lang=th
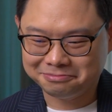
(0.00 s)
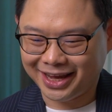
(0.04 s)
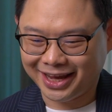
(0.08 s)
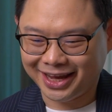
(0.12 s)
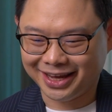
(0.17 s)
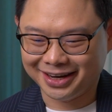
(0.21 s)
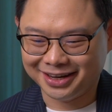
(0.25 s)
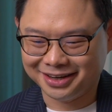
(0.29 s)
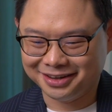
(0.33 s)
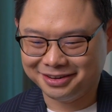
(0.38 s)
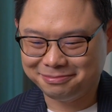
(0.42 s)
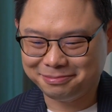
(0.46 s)

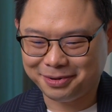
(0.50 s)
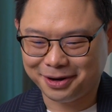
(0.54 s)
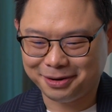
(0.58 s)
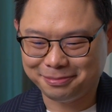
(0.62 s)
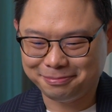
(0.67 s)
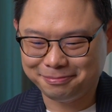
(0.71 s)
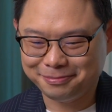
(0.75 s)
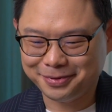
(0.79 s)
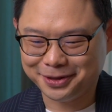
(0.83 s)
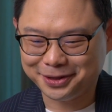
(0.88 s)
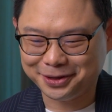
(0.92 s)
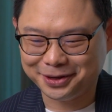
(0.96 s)
เห็นพอ
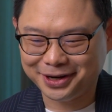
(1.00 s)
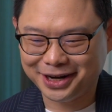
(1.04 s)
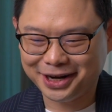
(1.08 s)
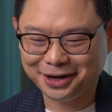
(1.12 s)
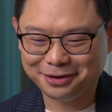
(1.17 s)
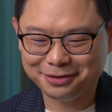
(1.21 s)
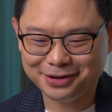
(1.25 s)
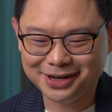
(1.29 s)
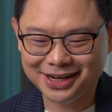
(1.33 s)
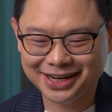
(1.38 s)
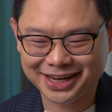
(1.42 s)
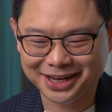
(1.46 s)
พี่ต้น
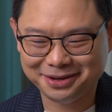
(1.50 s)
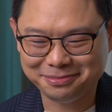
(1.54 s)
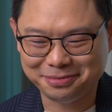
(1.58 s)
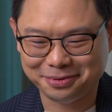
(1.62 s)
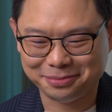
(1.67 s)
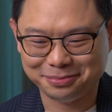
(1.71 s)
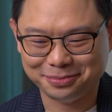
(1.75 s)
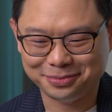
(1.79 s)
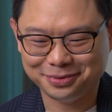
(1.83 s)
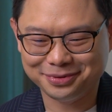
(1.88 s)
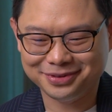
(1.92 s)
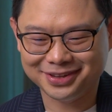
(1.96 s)
เล่าเรื่องนี้ผ
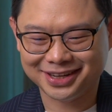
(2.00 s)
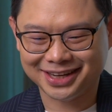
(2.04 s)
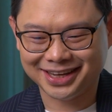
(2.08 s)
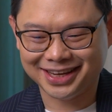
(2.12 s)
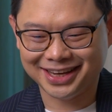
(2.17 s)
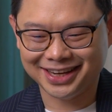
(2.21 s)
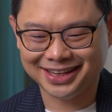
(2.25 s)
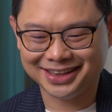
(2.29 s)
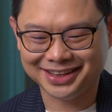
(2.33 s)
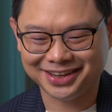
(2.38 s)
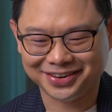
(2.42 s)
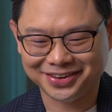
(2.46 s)
มรู้สึก
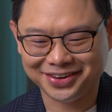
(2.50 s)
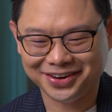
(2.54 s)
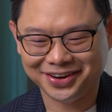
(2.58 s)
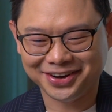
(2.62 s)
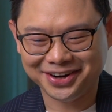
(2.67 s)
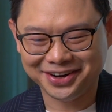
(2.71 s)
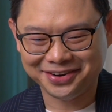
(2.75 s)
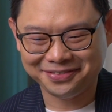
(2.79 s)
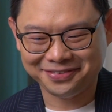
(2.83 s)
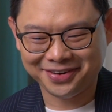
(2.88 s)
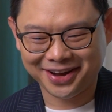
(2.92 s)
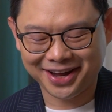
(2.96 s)
คิดต่อยอ
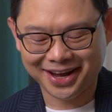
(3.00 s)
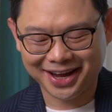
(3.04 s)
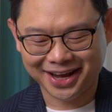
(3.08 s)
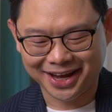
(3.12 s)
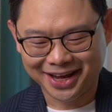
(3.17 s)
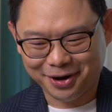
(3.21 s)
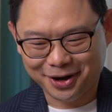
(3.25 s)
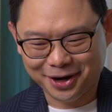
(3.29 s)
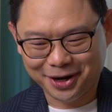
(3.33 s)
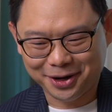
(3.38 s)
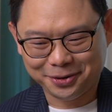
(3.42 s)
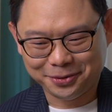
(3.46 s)
ดเลยว่า
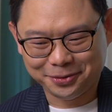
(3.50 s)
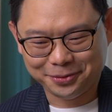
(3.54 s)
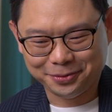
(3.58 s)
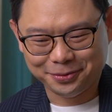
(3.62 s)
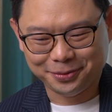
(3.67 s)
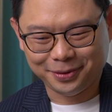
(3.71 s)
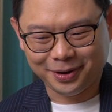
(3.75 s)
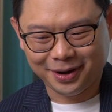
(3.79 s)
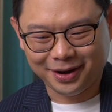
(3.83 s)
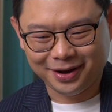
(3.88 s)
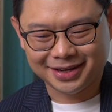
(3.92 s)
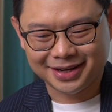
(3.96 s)
พอเรา
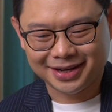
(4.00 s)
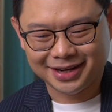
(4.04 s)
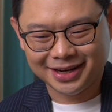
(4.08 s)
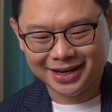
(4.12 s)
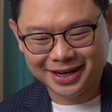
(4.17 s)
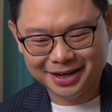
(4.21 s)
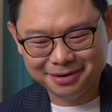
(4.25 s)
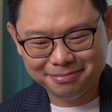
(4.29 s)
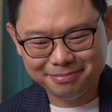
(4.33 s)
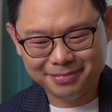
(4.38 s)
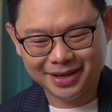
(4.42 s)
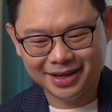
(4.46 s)

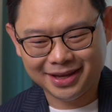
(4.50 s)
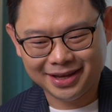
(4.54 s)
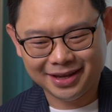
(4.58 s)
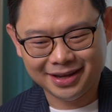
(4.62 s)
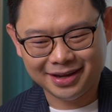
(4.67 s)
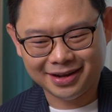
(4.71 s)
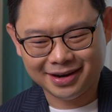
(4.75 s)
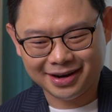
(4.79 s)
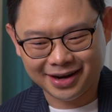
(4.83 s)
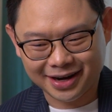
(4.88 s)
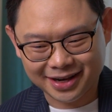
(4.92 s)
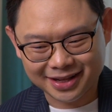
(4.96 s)
เริ่มมี
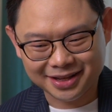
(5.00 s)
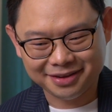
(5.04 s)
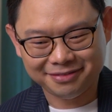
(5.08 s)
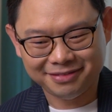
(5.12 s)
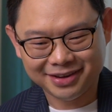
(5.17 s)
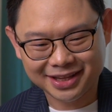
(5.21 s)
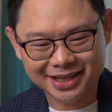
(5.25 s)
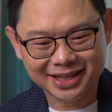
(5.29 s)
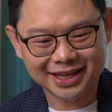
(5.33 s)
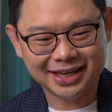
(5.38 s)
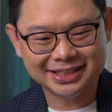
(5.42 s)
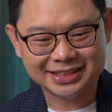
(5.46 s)

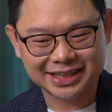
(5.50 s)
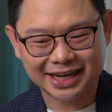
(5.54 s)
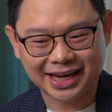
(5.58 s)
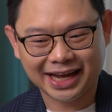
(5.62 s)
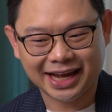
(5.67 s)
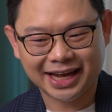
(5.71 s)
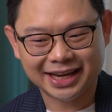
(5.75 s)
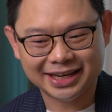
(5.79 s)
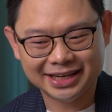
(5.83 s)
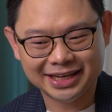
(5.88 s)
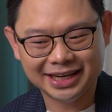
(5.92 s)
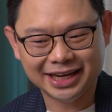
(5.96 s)
creativity จาก
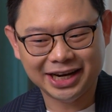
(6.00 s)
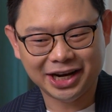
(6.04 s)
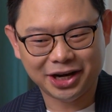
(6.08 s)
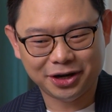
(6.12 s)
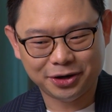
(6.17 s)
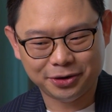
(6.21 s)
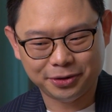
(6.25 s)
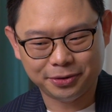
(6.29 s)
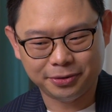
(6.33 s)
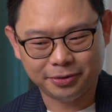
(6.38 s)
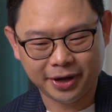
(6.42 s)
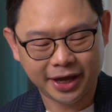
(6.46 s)
การที่เรา
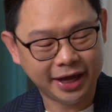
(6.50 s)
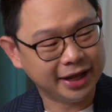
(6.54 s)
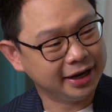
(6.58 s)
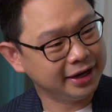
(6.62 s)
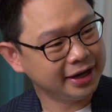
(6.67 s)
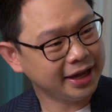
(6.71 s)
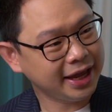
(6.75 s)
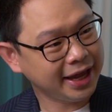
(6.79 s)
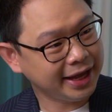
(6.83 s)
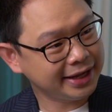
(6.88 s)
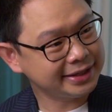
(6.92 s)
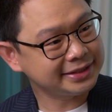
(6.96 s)
เห็น
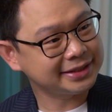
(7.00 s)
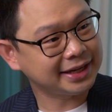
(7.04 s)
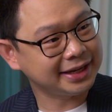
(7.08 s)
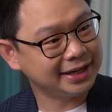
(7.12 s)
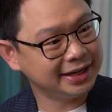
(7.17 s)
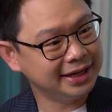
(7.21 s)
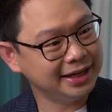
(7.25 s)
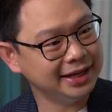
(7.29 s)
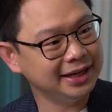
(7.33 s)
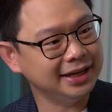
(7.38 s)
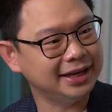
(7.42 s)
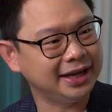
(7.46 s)
case
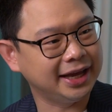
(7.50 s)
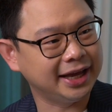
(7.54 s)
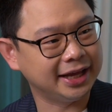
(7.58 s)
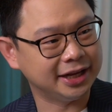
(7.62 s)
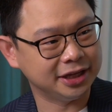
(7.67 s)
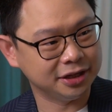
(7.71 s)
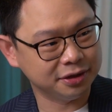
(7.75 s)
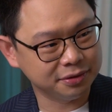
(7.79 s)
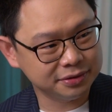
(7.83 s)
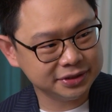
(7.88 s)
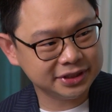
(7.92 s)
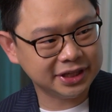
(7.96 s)
study เห็
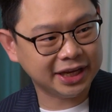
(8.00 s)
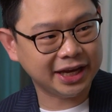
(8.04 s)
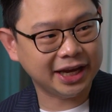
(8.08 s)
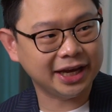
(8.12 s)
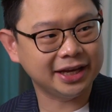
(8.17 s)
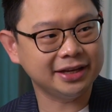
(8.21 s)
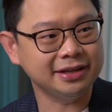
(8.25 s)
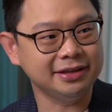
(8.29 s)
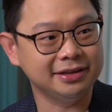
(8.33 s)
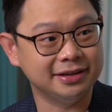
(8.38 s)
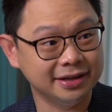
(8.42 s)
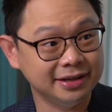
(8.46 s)
น use
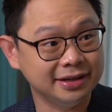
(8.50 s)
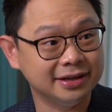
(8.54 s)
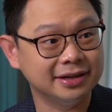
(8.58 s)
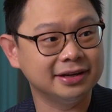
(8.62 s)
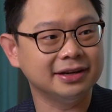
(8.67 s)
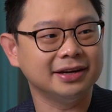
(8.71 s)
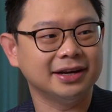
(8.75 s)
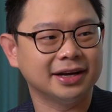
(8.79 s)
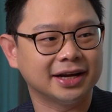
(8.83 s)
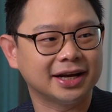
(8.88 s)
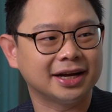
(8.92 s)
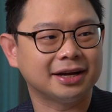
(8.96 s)
case เย
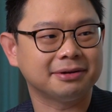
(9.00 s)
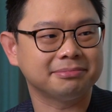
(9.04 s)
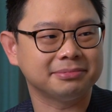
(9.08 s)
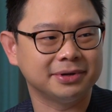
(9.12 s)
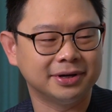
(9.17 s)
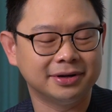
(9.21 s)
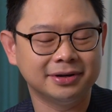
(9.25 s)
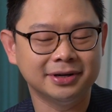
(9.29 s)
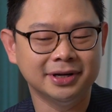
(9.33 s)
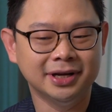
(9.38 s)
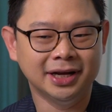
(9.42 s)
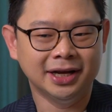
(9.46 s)
อะๆครับ
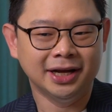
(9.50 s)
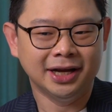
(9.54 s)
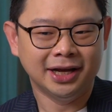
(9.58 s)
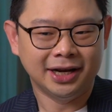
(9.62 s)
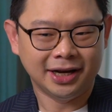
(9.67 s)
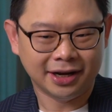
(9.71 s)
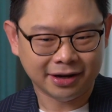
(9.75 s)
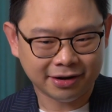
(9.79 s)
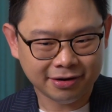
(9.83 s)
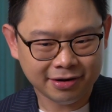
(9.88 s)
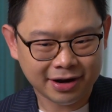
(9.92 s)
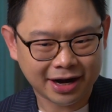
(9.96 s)
เนาะ
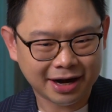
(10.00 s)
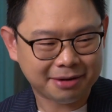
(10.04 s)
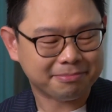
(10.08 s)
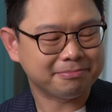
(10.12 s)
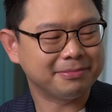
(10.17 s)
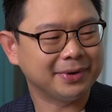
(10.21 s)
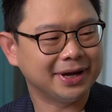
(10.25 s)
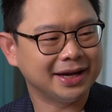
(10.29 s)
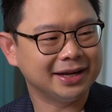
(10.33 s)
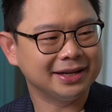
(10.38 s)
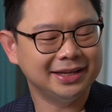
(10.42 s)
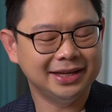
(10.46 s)
แล้วก็กลับ
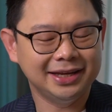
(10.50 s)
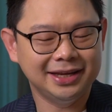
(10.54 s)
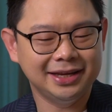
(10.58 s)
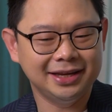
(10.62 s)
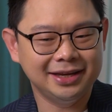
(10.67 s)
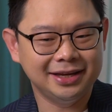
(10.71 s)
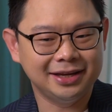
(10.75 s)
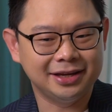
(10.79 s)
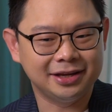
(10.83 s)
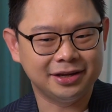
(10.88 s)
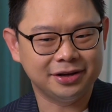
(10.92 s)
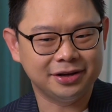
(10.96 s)
มาที่